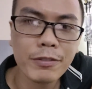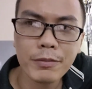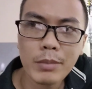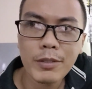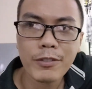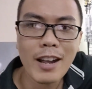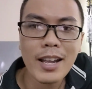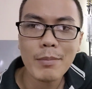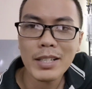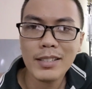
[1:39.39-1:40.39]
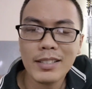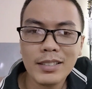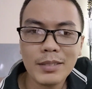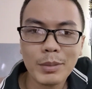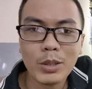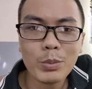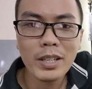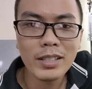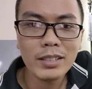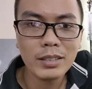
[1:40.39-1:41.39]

Mark Five Mark gì đó mình không nhớ nữa,